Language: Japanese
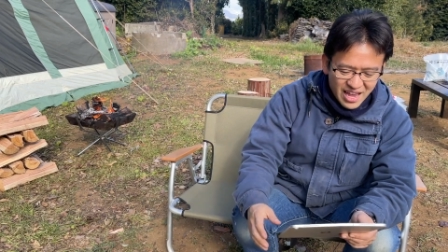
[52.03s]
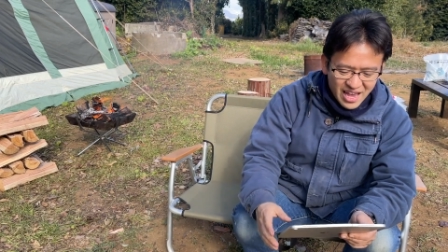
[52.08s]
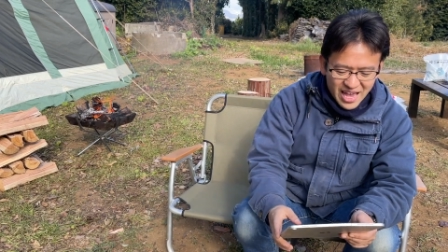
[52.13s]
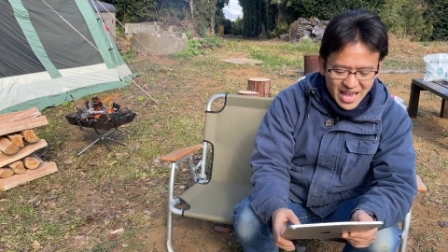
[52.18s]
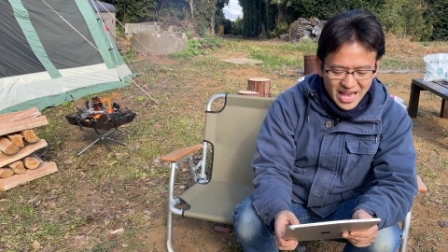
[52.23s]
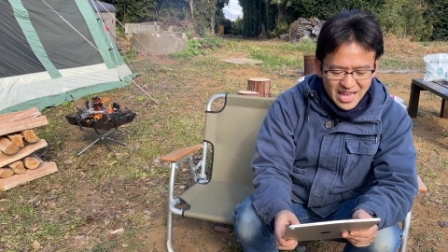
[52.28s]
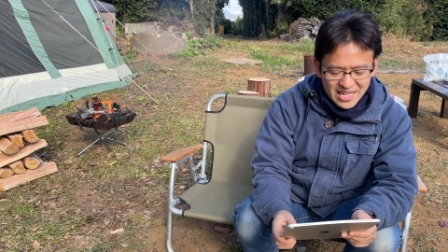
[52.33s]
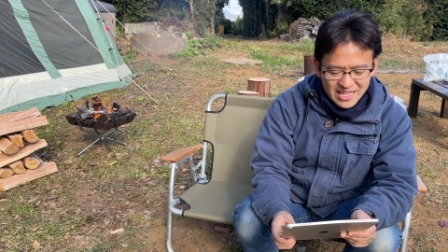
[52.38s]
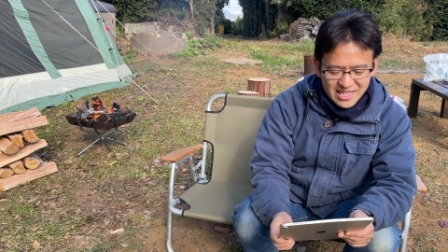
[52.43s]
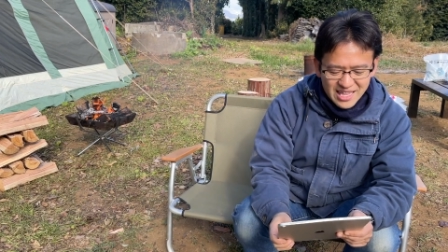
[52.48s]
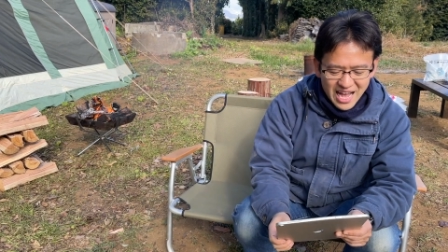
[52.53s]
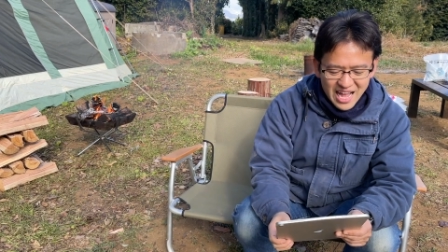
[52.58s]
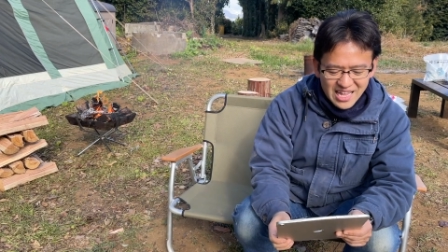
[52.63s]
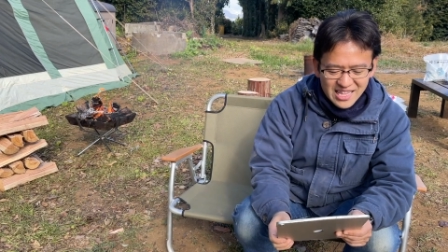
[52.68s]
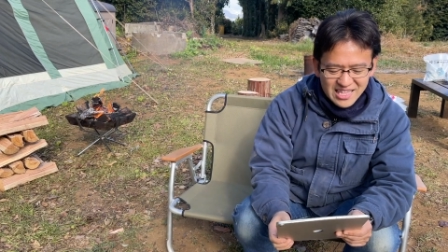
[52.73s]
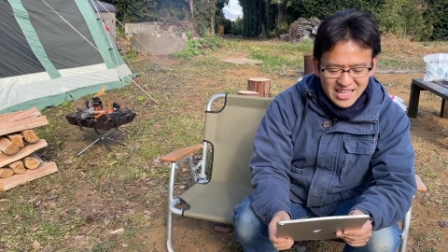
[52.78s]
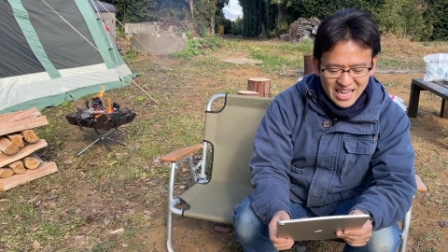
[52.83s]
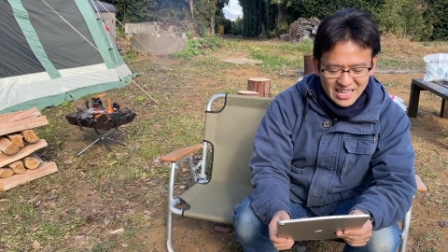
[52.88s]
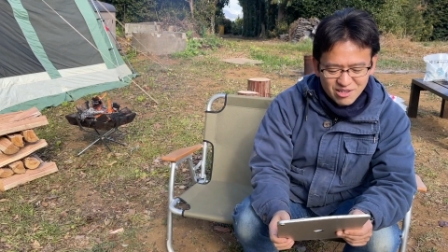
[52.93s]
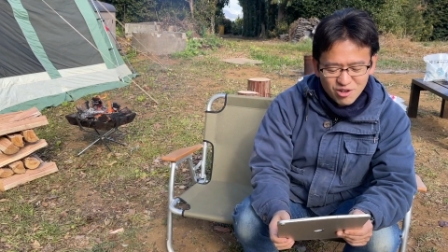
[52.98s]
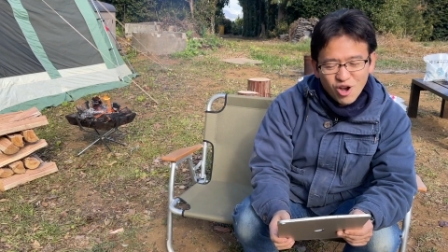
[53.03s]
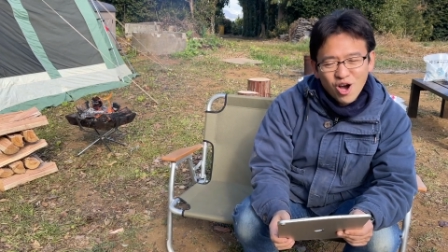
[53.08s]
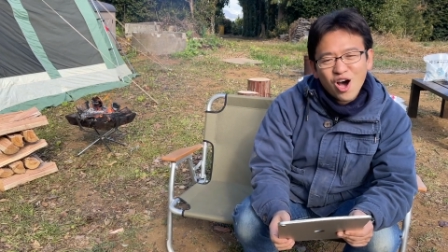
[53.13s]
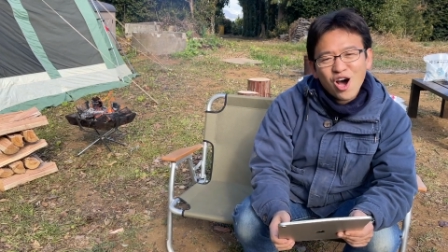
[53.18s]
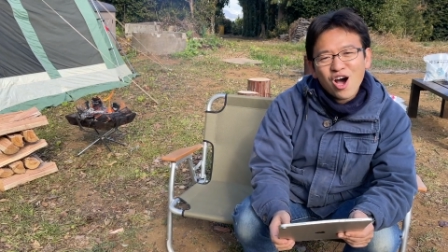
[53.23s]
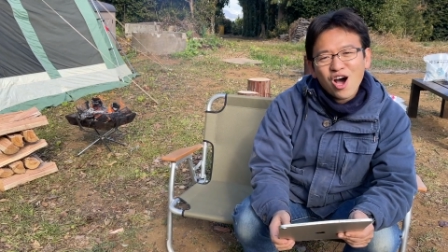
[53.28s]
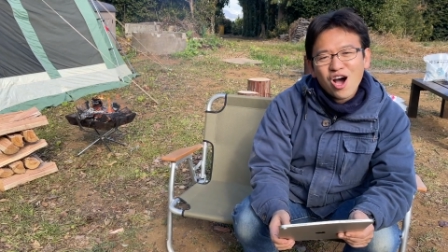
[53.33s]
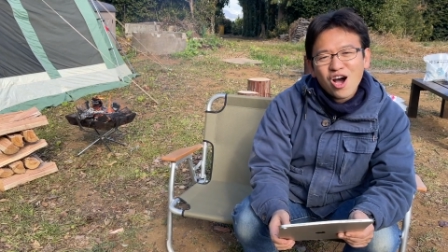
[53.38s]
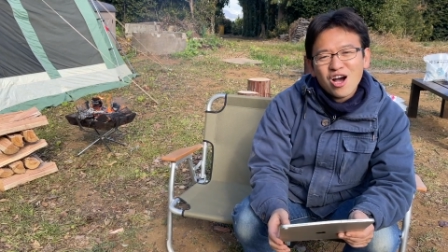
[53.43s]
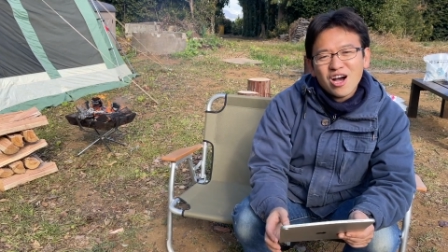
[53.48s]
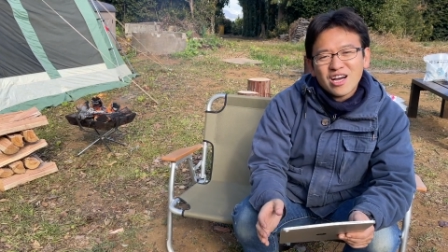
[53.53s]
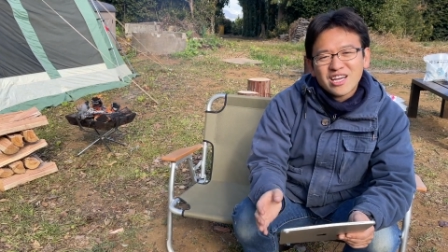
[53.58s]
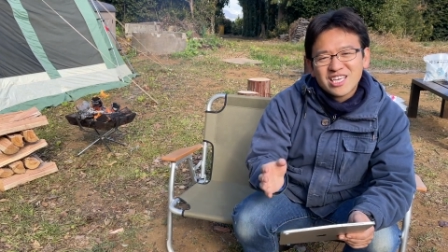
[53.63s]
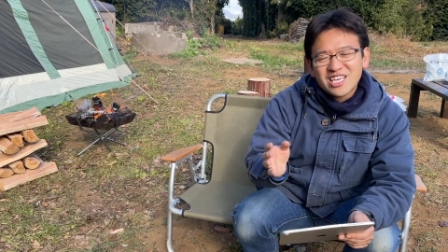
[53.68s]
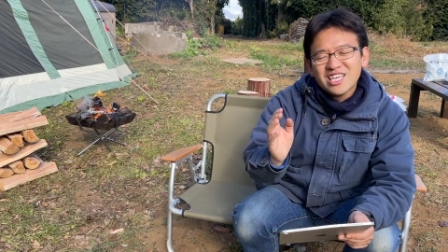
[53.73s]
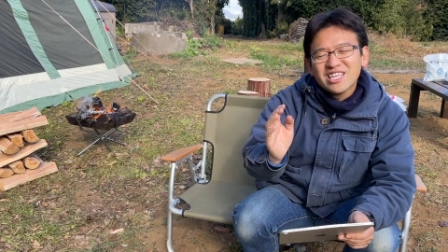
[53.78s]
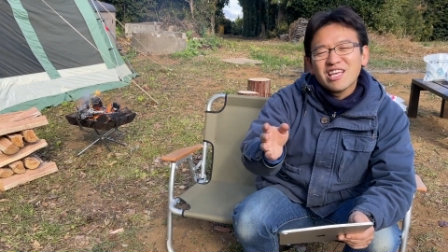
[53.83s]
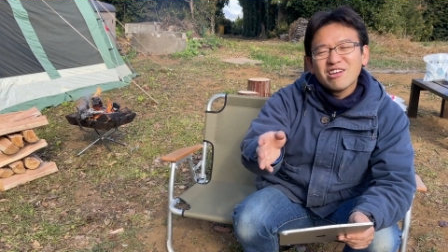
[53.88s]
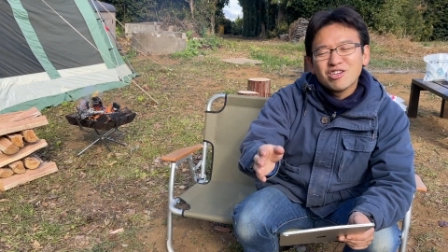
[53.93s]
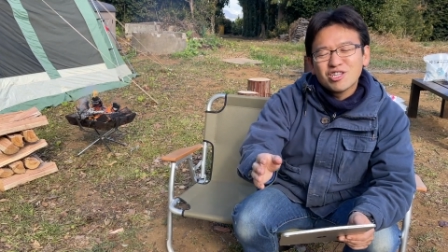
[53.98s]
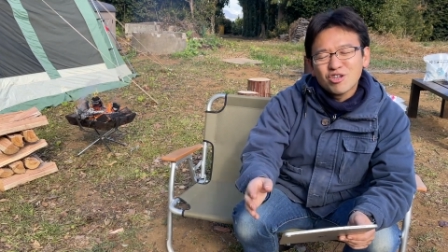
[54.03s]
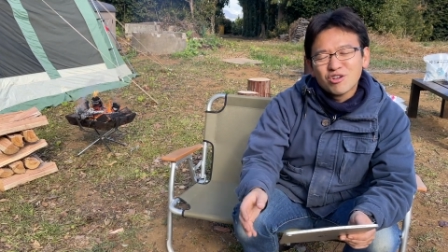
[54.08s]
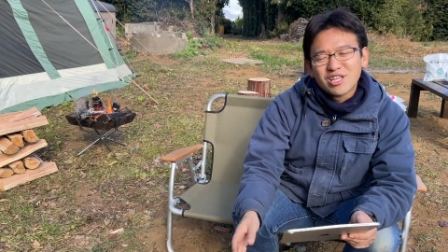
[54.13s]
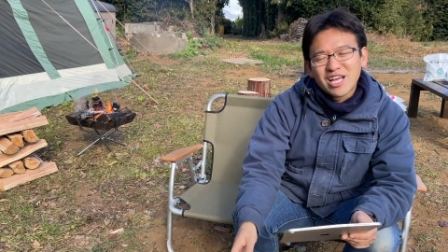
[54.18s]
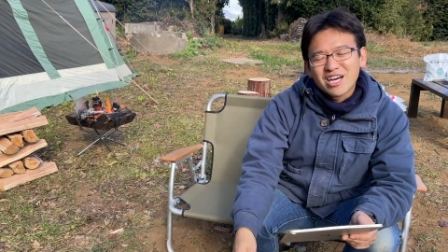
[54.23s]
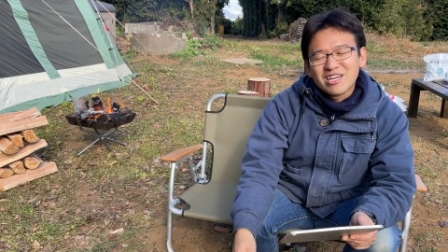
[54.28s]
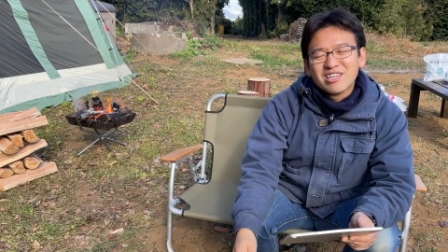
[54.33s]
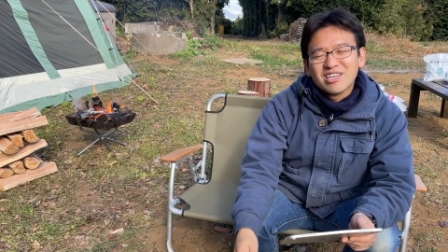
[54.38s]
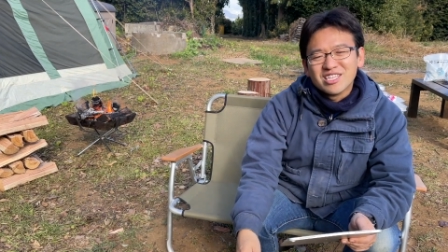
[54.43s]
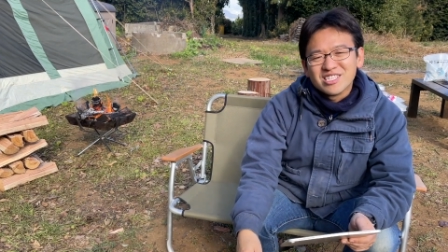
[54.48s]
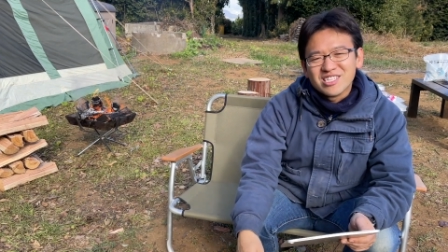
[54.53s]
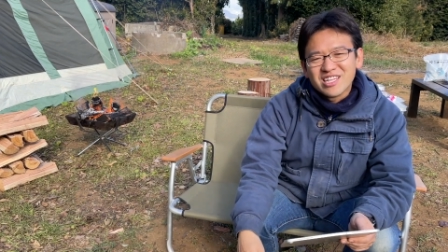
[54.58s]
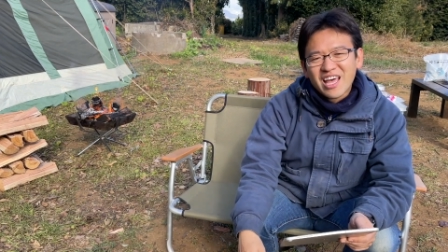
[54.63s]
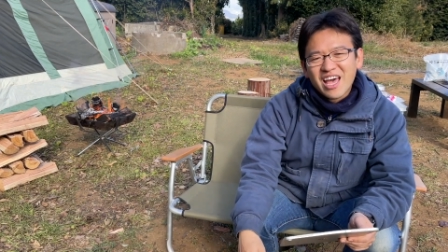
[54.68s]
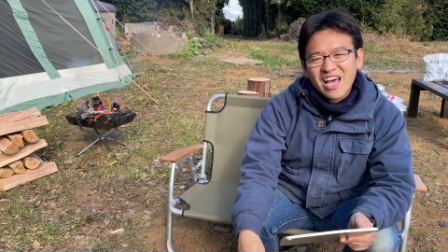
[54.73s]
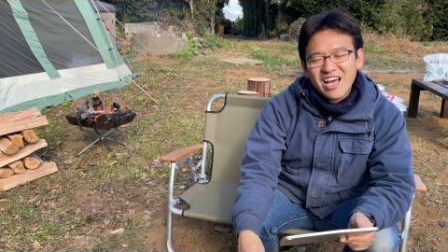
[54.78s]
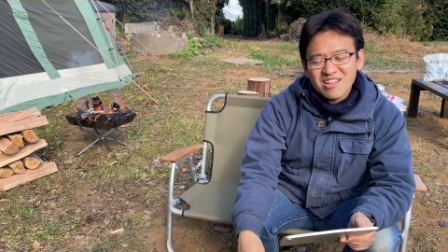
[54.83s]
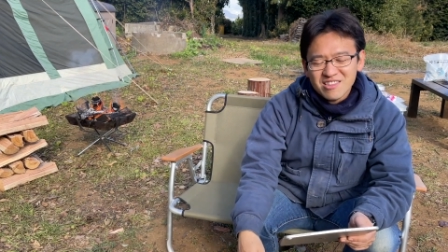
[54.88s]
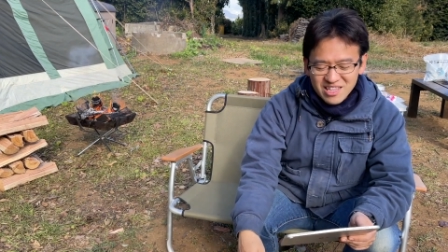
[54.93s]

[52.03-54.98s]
えー、なんだと聞いてる人の中にはですね、